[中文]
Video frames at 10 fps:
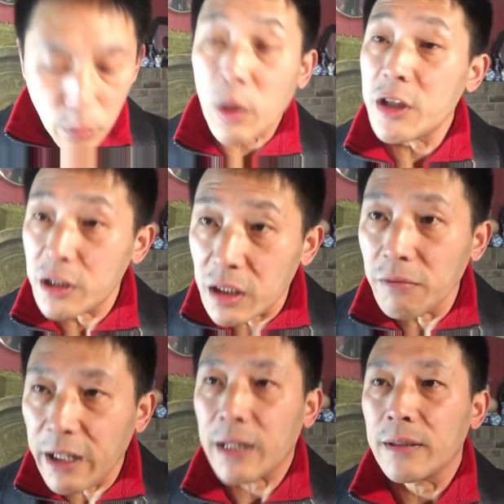我是自
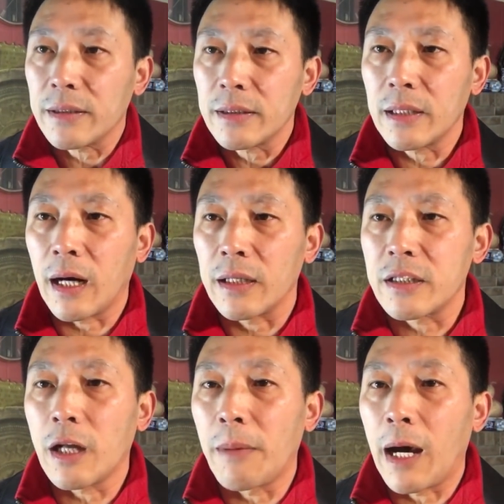卫啊，
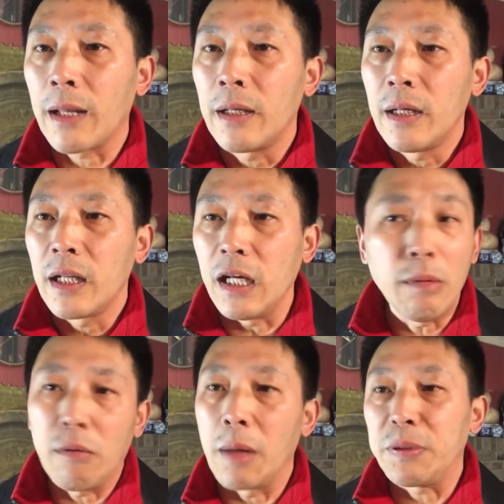知道吗？另
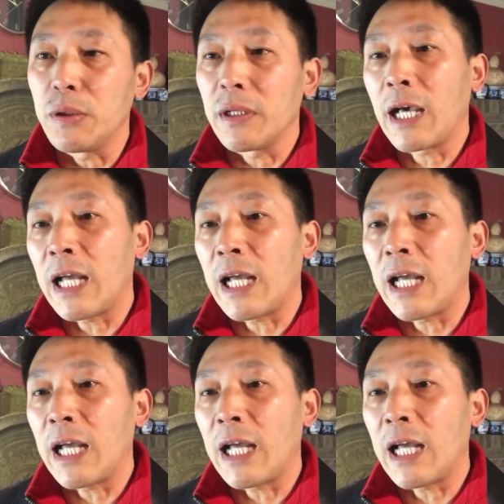外，我屁股很